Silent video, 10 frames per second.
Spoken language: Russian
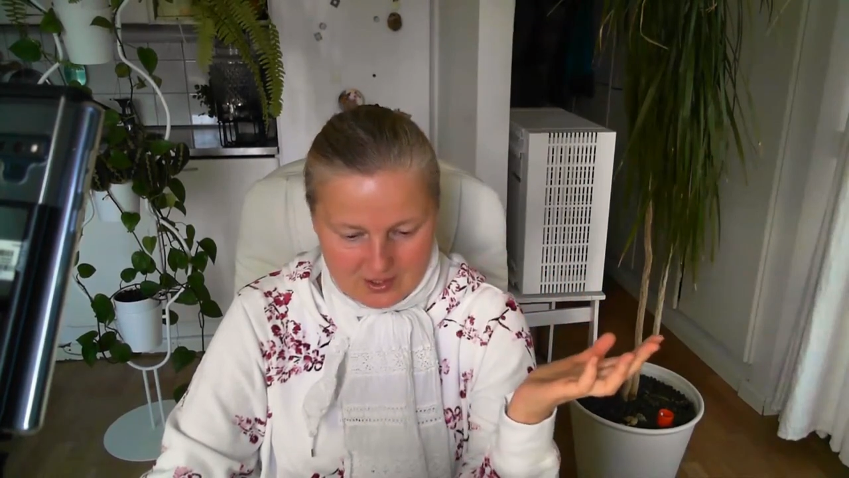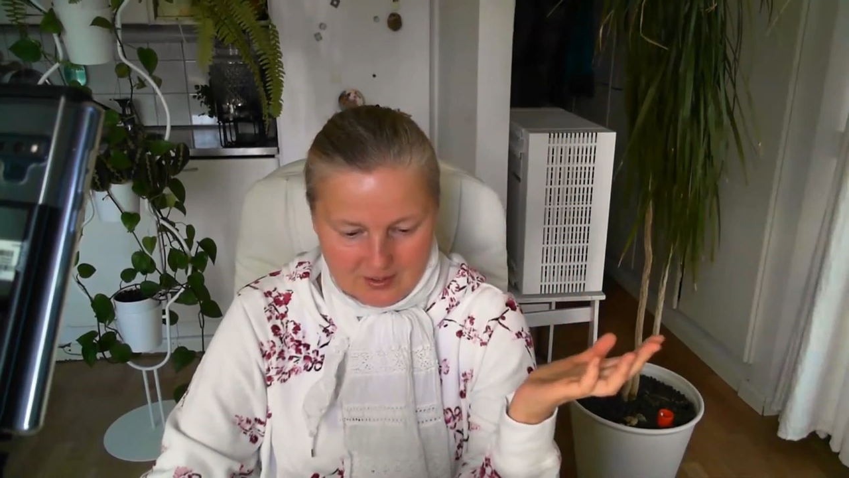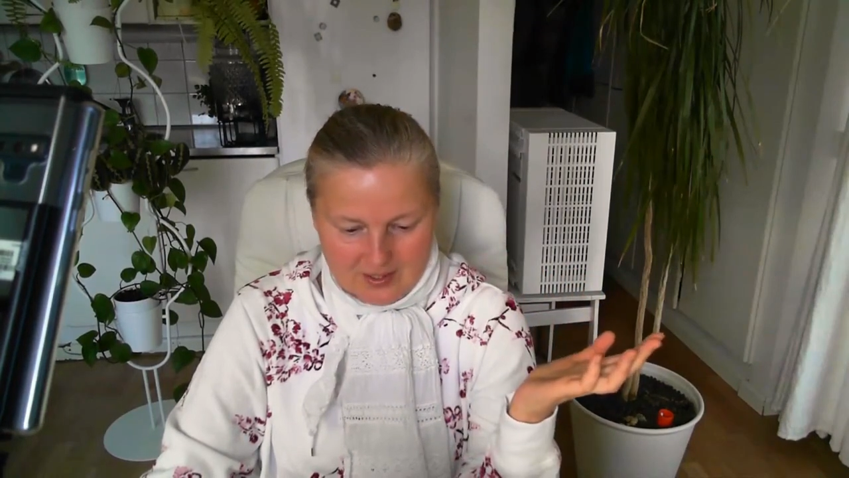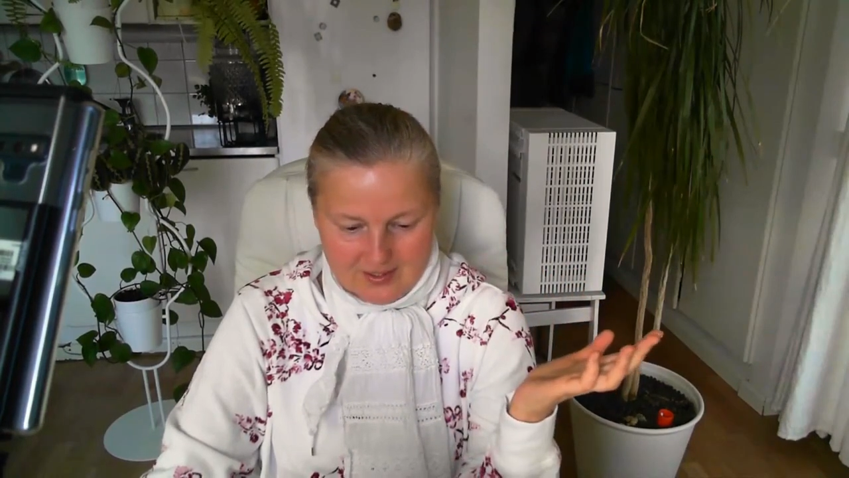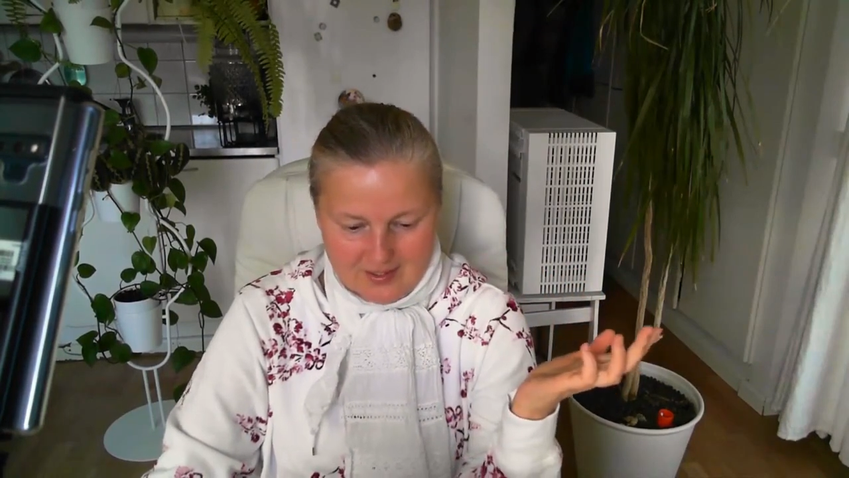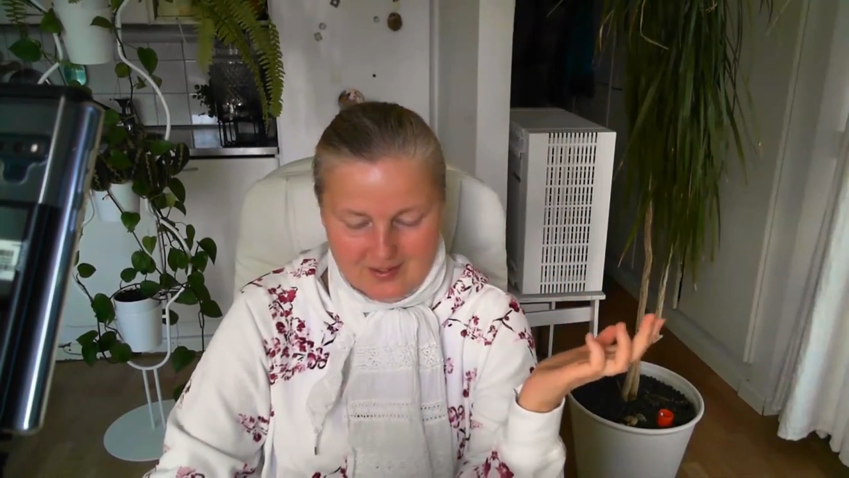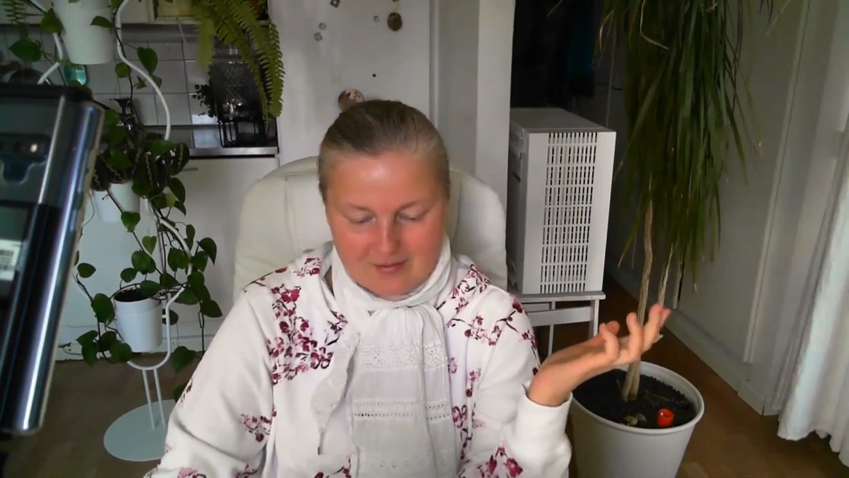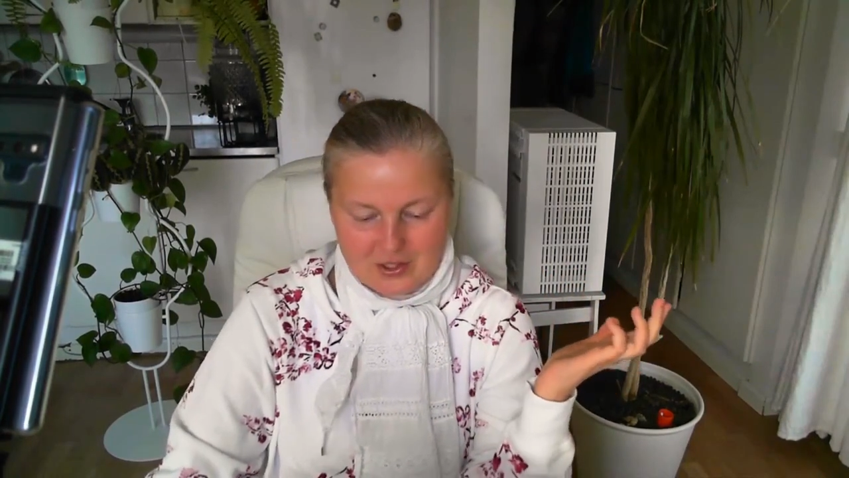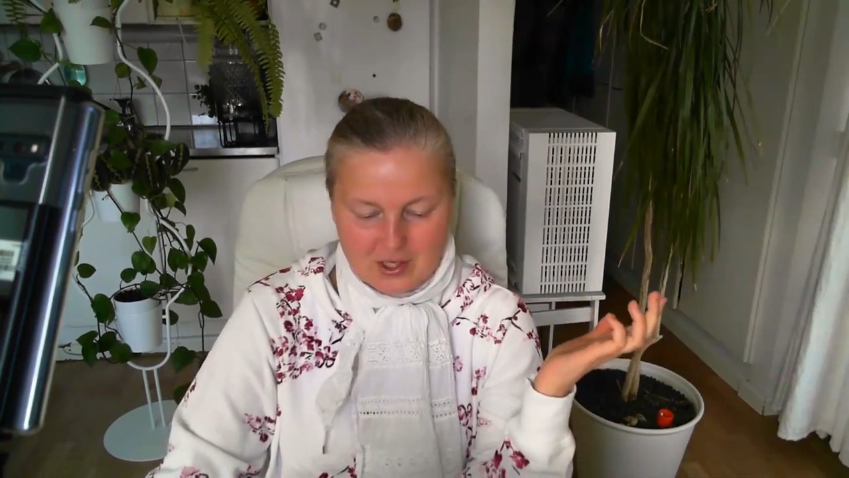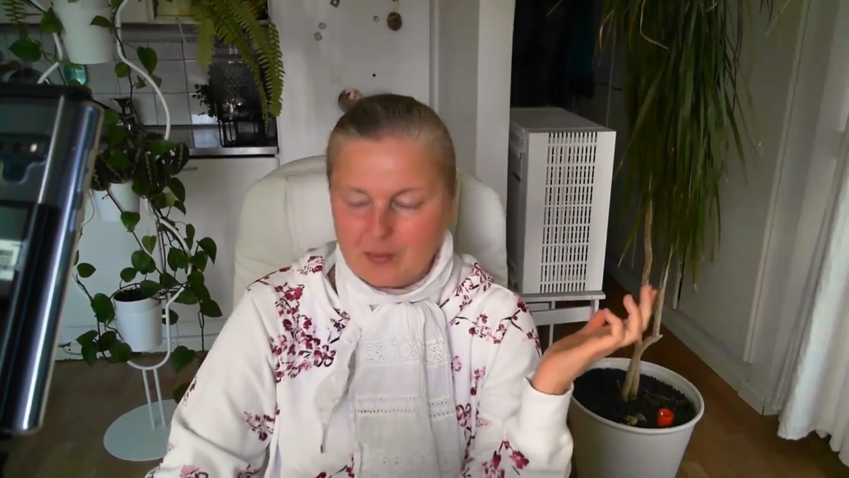согласно
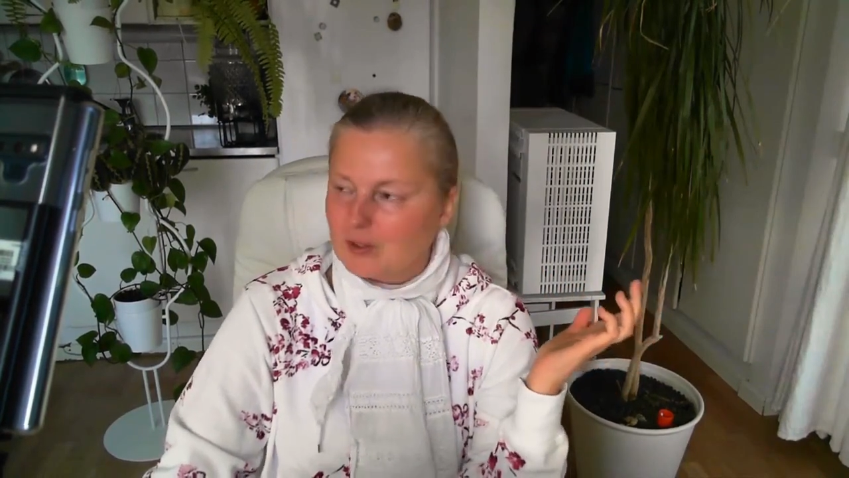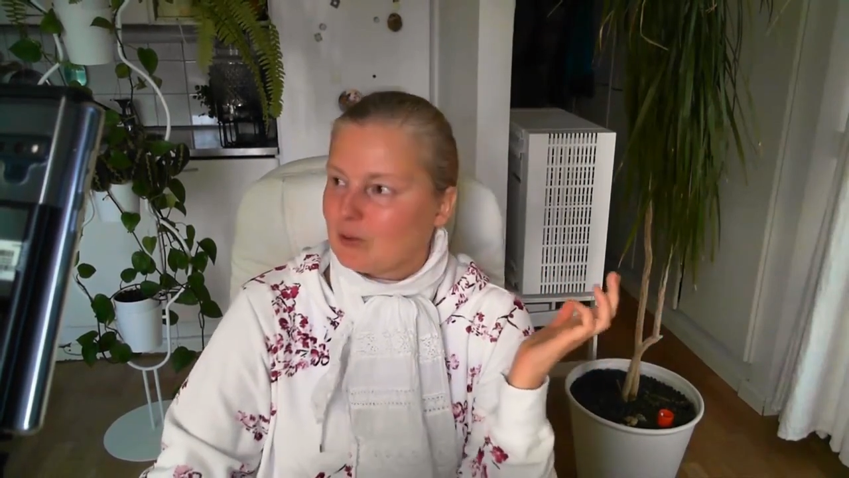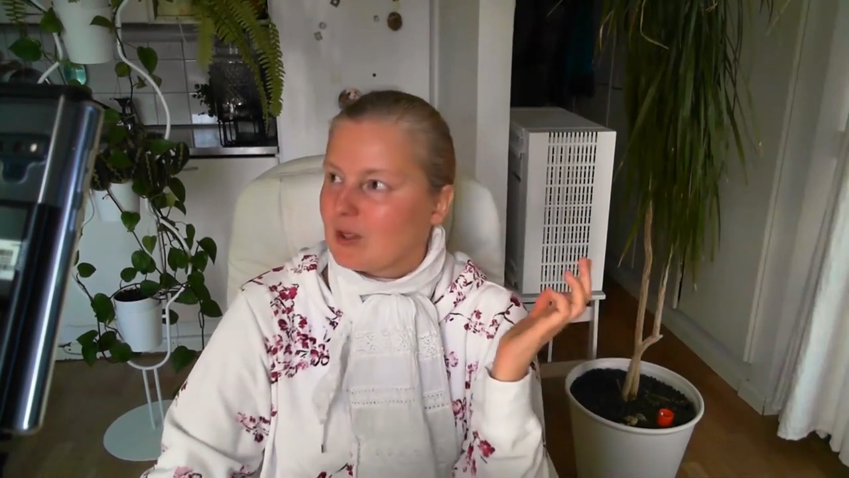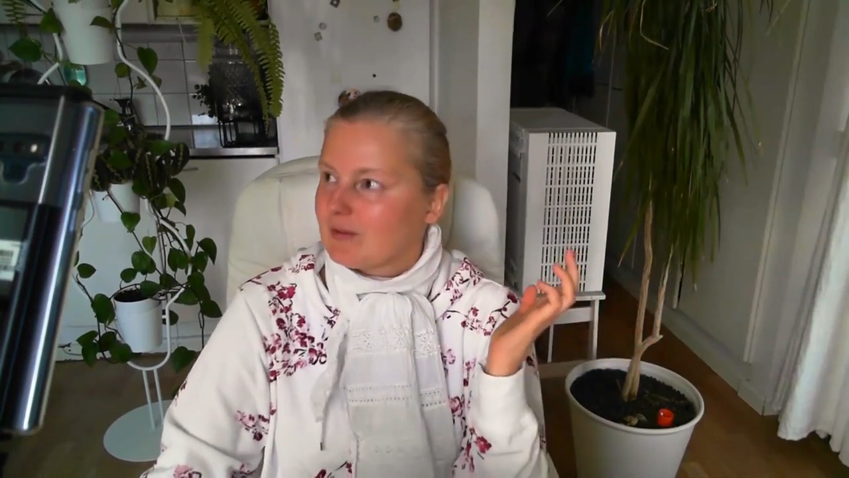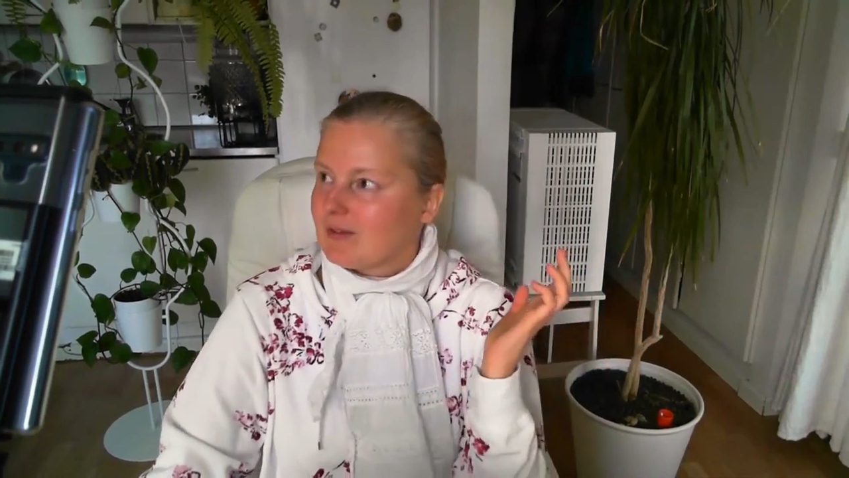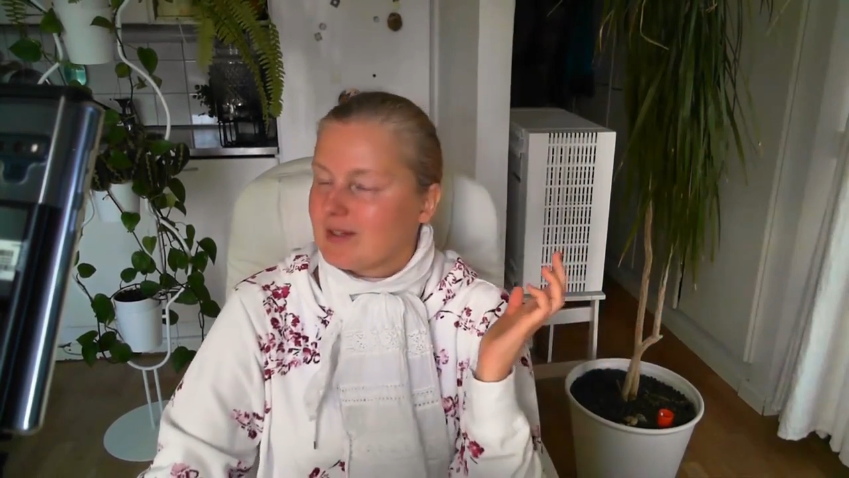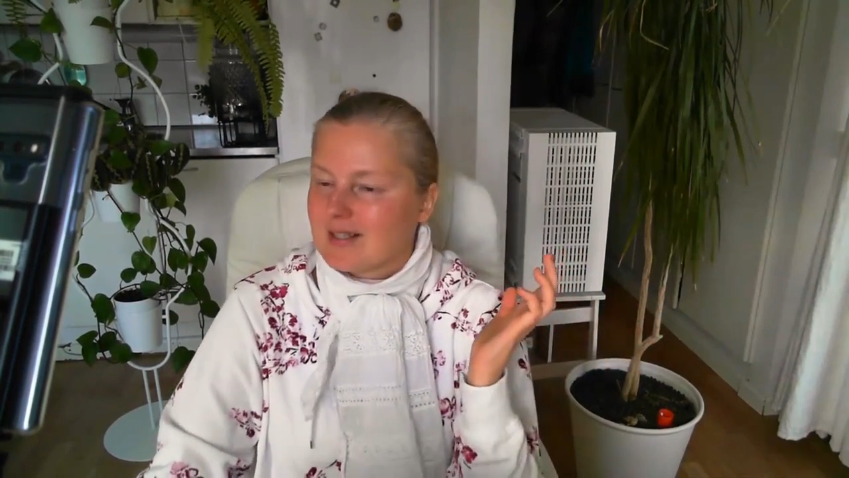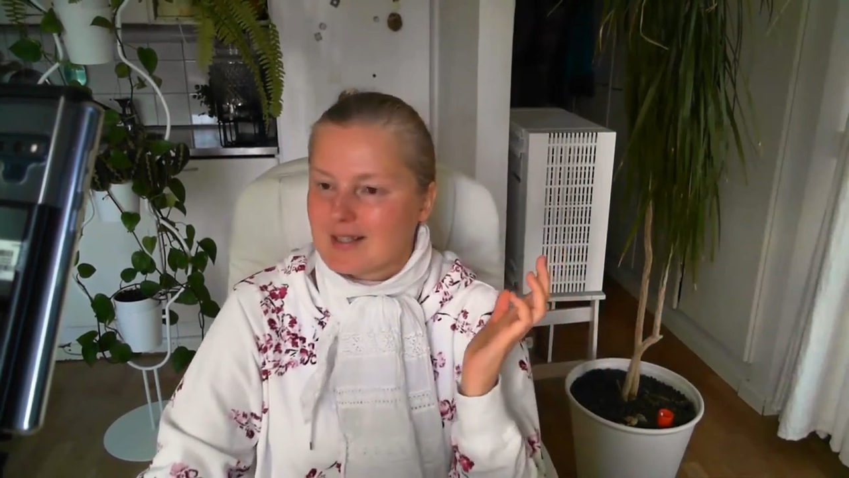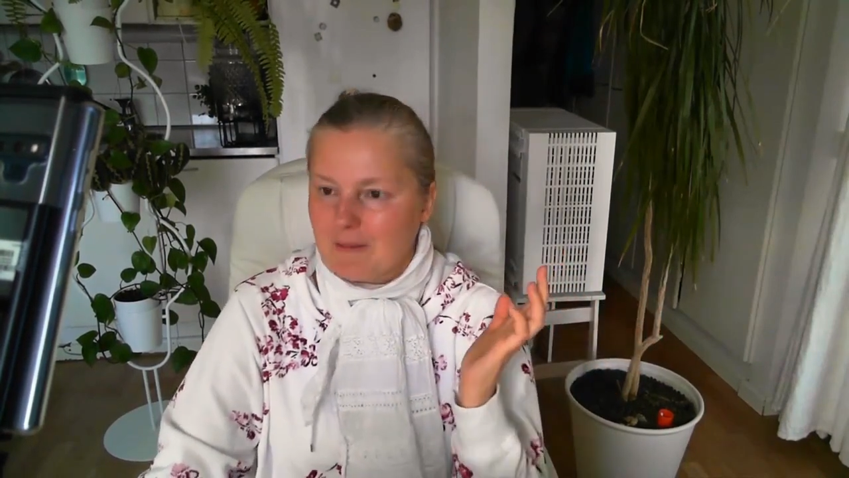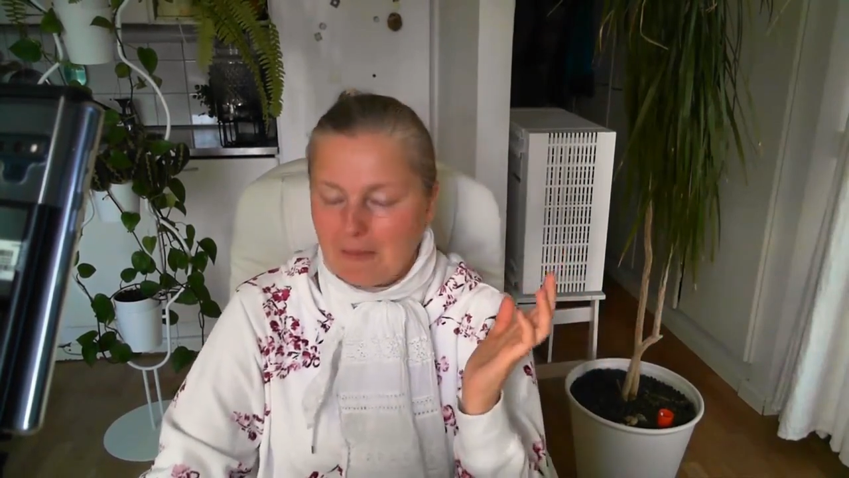тем вещам, которые вы
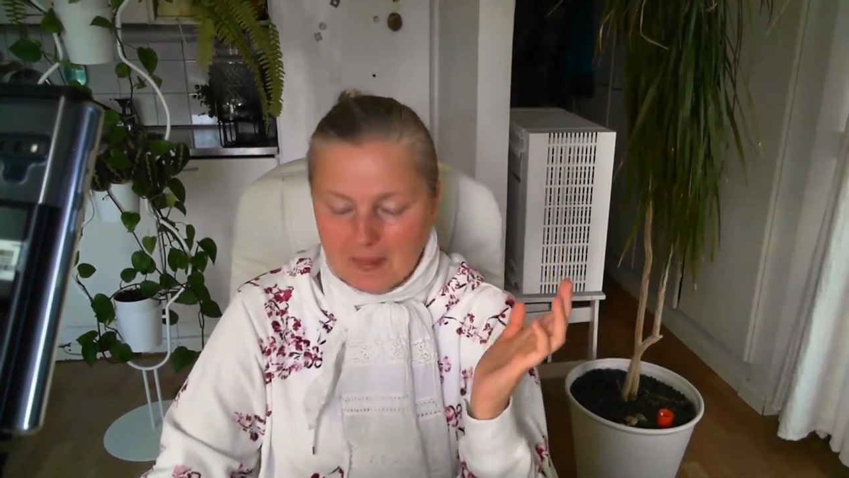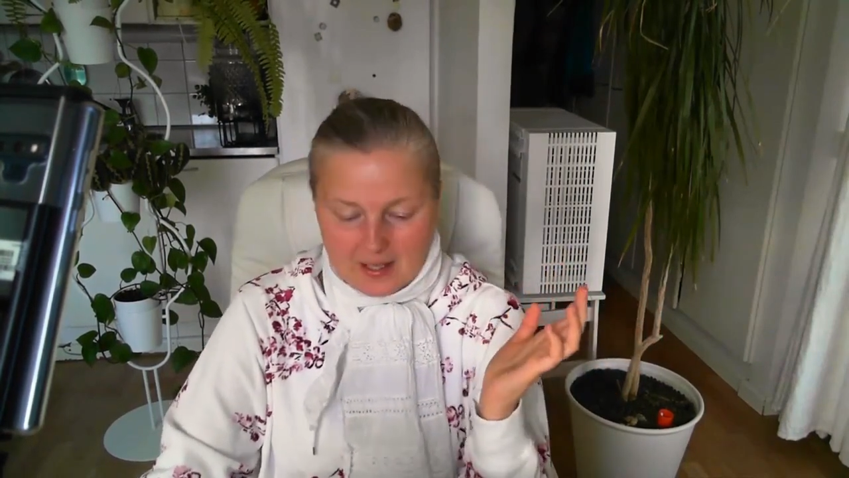видите,